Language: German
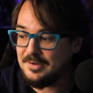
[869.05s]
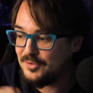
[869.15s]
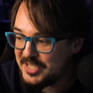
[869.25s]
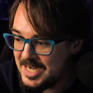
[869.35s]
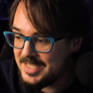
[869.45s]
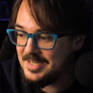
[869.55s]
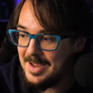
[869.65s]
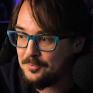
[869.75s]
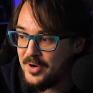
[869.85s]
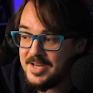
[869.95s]
Dann verteile ich hier ein
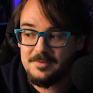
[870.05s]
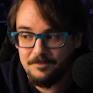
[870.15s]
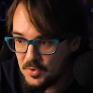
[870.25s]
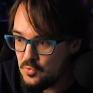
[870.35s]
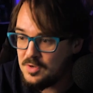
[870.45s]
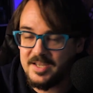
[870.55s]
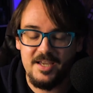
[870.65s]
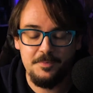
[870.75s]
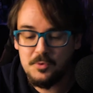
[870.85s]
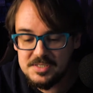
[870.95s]
Upgrade, cool,
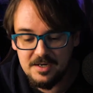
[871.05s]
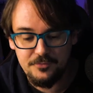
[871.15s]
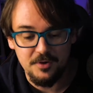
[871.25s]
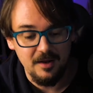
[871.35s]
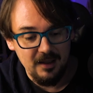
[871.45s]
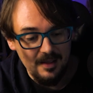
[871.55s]
kriege ich Punkte dafür.